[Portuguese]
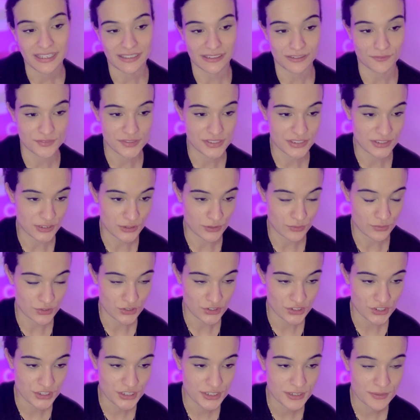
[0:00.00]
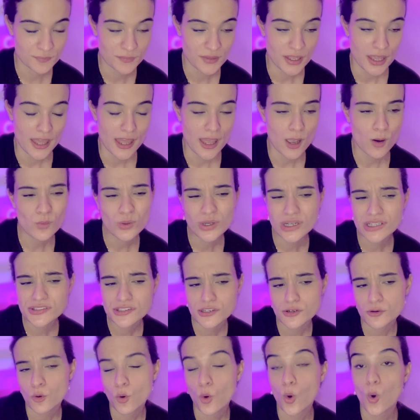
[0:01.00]
Ela fez a cirurgia, é um
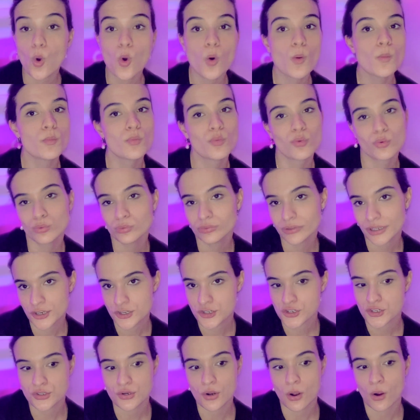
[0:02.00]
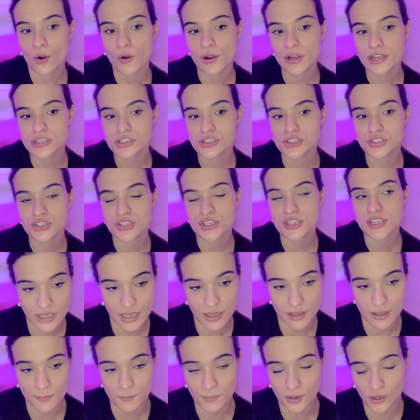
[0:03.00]
câncer comum na tiroide
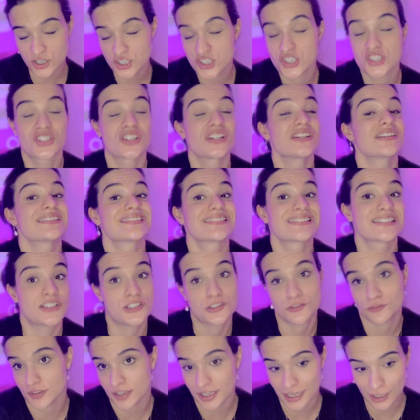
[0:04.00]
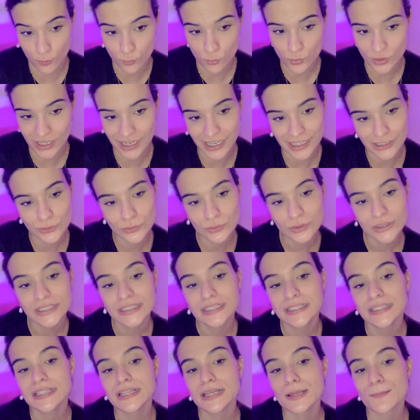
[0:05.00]
e maior chance de ficar curado,
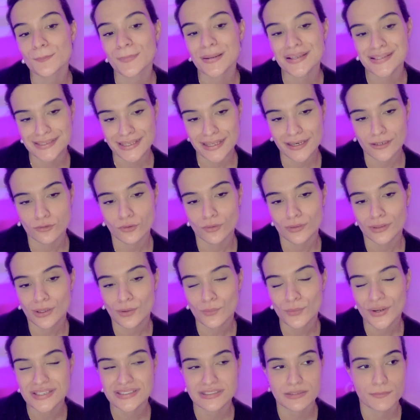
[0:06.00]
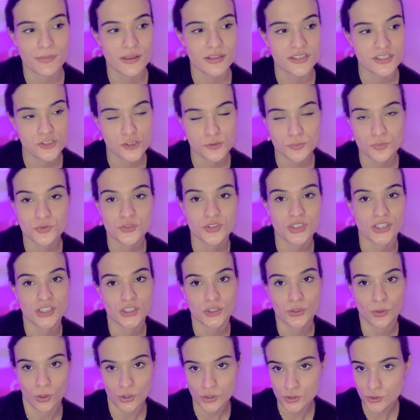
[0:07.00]
mas querendo ou não, receber esse tipo de
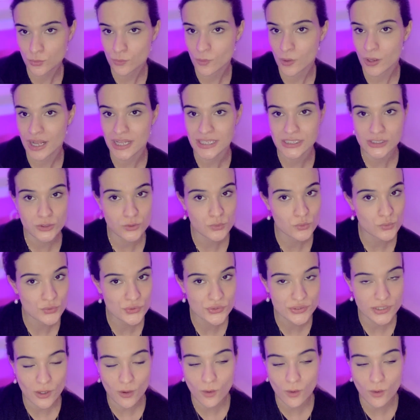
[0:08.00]
diagnóstico assusta